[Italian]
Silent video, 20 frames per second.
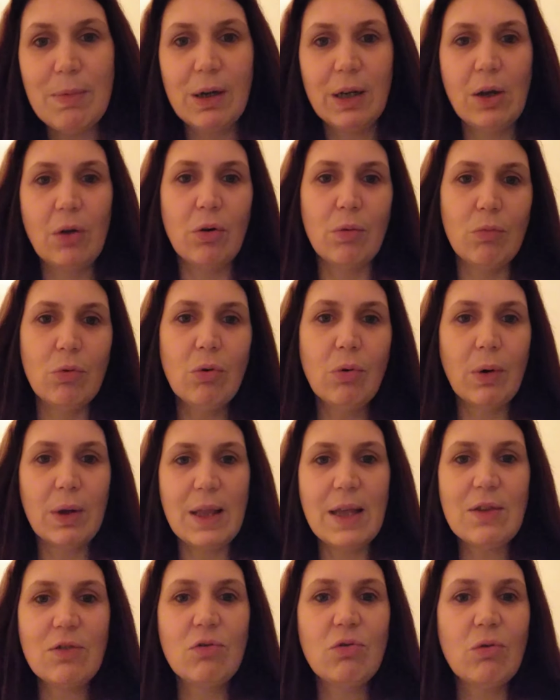perché comunque
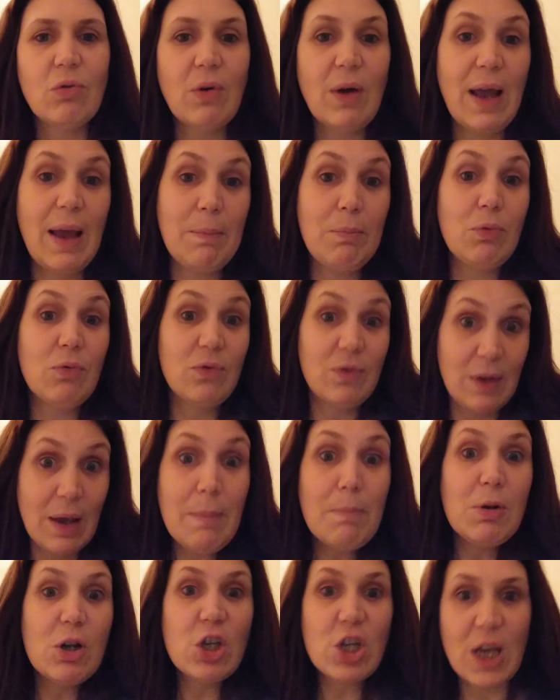adesso è più
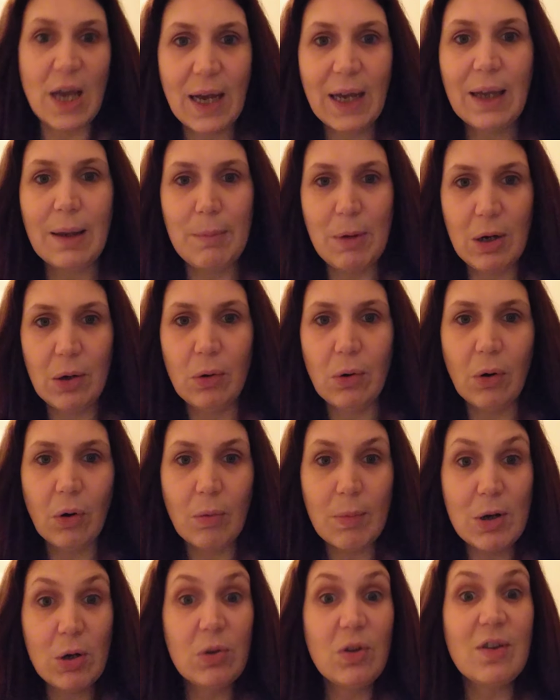semplice e anche
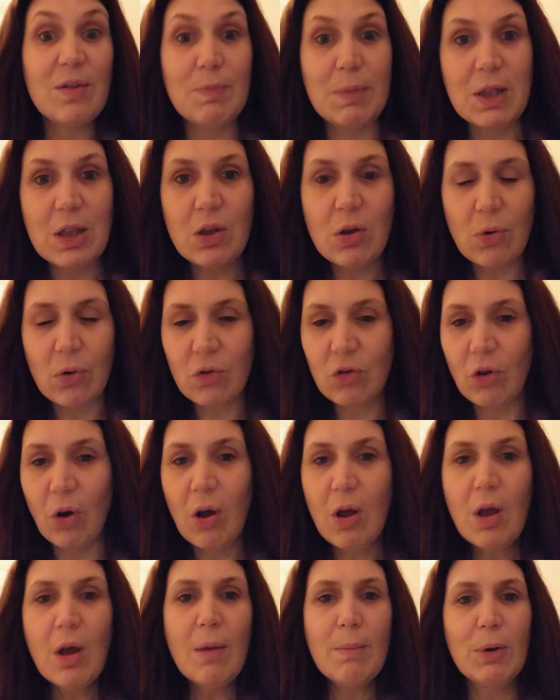meno, meno, dispendioso,